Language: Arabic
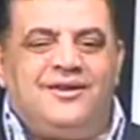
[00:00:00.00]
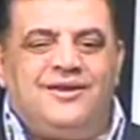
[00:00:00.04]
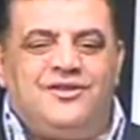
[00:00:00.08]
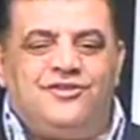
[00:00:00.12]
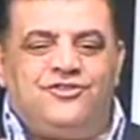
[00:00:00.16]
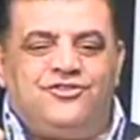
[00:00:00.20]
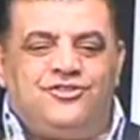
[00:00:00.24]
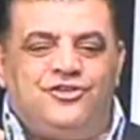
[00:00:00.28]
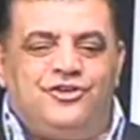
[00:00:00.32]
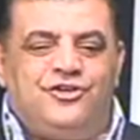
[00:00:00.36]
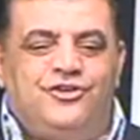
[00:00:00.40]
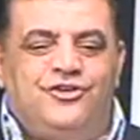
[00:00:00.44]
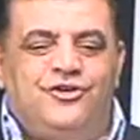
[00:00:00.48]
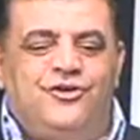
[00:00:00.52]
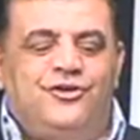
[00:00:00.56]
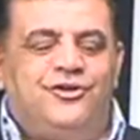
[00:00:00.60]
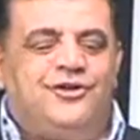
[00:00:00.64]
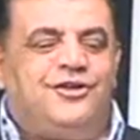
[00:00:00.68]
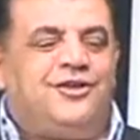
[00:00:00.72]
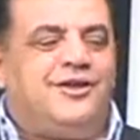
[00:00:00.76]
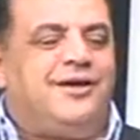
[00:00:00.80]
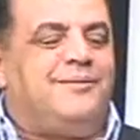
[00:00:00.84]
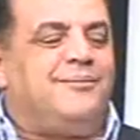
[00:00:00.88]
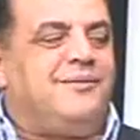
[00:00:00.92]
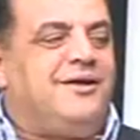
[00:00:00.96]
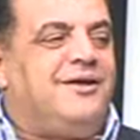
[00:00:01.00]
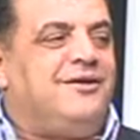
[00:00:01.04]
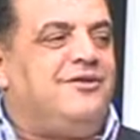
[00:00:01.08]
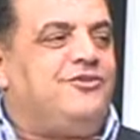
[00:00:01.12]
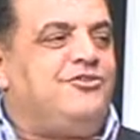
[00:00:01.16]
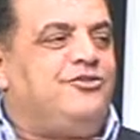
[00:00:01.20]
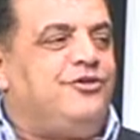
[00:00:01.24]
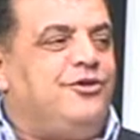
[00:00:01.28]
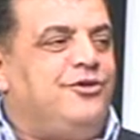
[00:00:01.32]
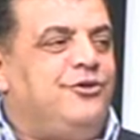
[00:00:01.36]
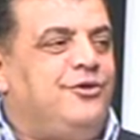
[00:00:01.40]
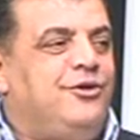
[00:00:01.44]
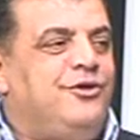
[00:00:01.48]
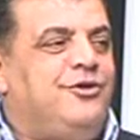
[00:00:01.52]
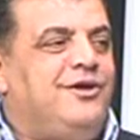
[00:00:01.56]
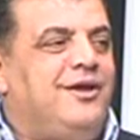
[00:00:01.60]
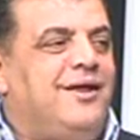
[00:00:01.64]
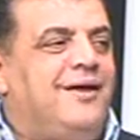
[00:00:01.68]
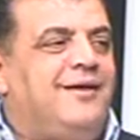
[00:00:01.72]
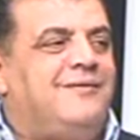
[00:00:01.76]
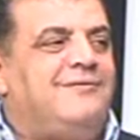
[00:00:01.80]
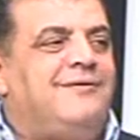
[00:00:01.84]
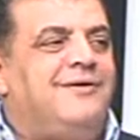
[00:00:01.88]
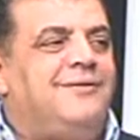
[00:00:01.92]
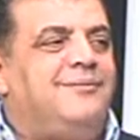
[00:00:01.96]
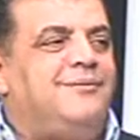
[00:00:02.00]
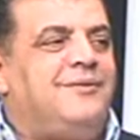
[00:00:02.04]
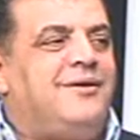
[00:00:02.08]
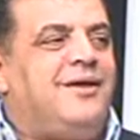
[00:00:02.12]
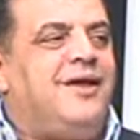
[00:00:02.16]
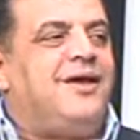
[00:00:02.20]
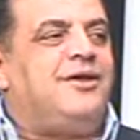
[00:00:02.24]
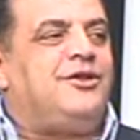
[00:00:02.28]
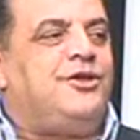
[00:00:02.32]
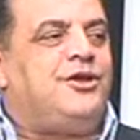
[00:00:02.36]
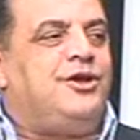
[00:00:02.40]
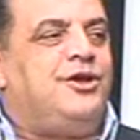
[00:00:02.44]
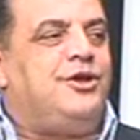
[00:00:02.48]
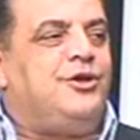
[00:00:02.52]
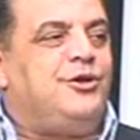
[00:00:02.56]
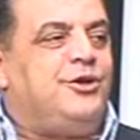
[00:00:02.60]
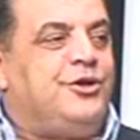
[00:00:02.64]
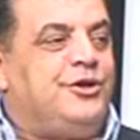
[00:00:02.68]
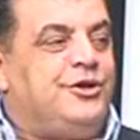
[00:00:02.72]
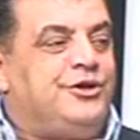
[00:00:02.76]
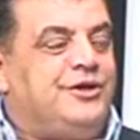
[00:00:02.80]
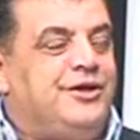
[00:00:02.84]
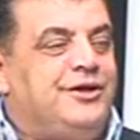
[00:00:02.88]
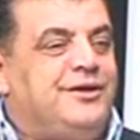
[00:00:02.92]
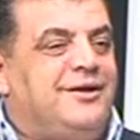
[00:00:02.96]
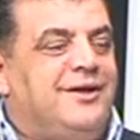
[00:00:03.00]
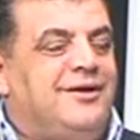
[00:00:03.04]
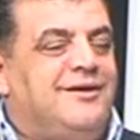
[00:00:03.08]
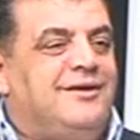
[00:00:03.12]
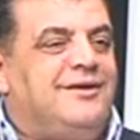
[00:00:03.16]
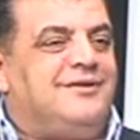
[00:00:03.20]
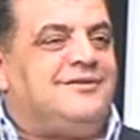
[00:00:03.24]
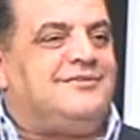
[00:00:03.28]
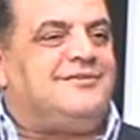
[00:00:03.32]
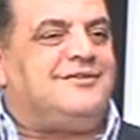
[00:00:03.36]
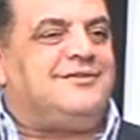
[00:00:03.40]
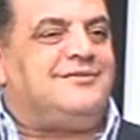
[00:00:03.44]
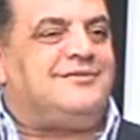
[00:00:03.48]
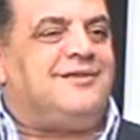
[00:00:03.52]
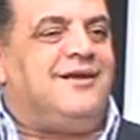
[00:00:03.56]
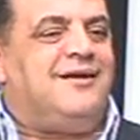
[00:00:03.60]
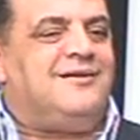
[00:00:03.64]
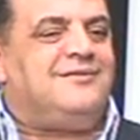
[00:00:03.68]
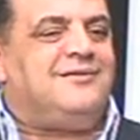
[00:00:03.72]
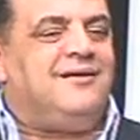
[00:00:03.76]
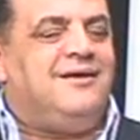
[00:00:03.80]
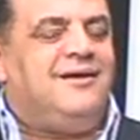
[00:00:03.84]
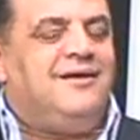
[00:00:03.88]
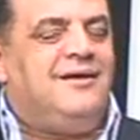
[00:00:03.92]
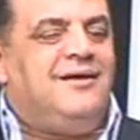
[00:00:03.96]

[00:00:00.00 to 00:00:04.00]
الشنيون كمان الشنيون القديم كان حلو كثير هلا الستات